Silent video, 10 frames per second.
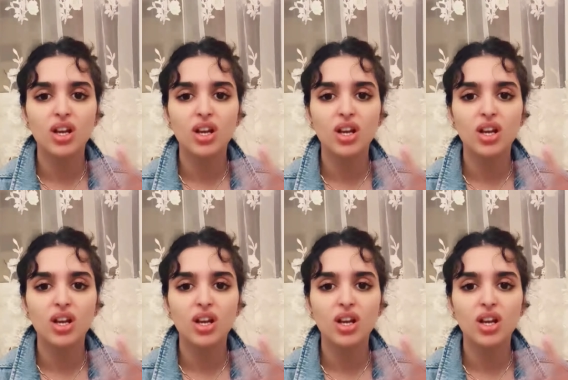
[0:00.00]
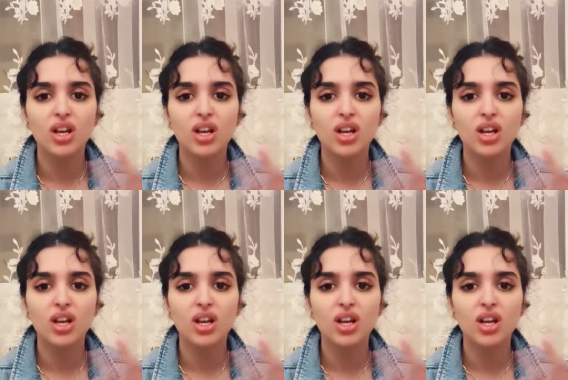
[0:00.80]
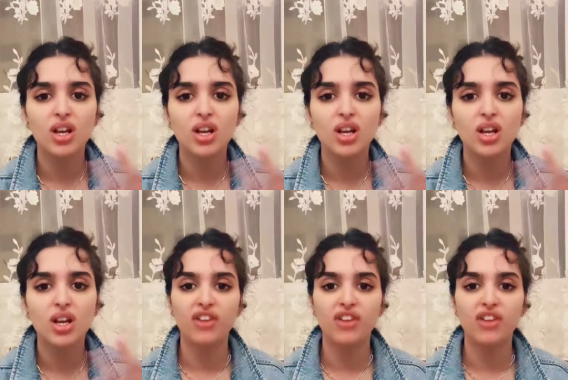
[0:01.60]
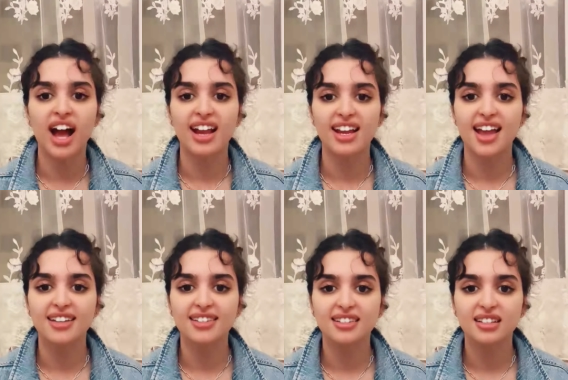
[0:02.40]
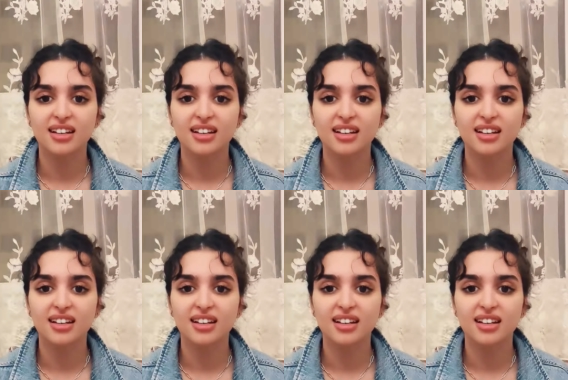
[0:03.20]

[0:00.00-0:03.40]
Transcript: ما أسوي لكم لايفات ولا أسوي لكم فعاليات